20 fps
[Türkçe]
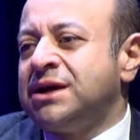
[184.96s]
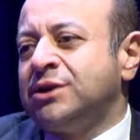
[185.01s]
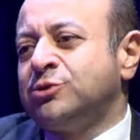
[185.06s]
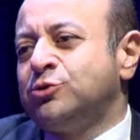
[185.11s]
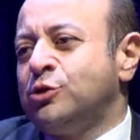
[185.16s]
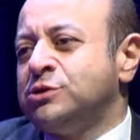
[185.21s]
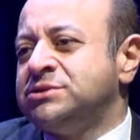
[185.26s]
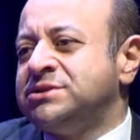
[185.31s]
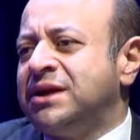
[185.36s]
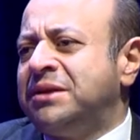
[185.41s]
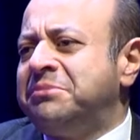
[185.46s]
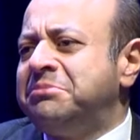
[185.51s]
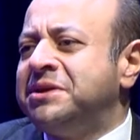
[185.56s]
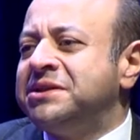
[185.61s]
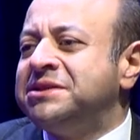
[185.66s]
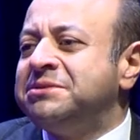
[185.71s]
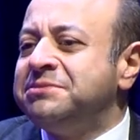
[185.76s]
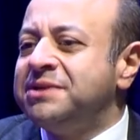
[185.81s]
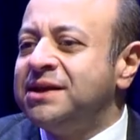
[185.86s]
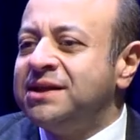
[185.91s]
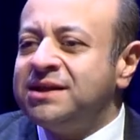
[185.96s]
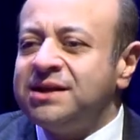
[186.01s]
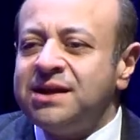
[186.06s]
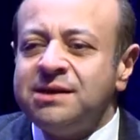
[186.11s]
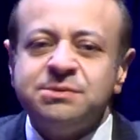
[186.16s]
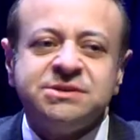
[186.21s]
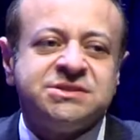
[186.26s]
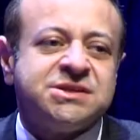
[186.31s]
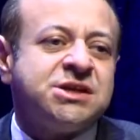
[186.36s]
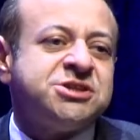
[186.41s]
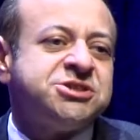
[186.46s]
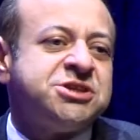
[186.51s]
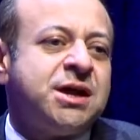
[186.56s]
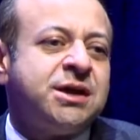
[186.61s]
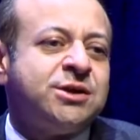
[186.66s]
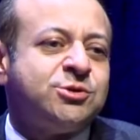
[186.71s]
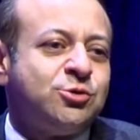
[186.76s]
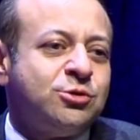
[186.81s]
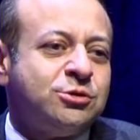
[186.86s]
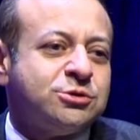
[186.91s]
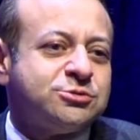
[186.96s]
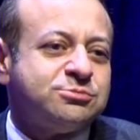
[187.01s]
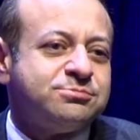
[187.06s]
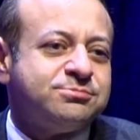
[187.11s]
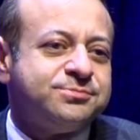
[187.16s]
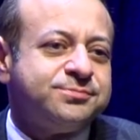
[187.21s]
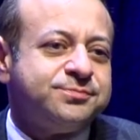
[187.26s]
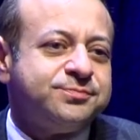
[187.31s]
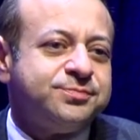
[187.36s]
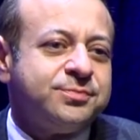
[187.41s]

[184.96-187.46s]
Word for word: bizzat gözlemledim dediğine bizzat şahit oldum.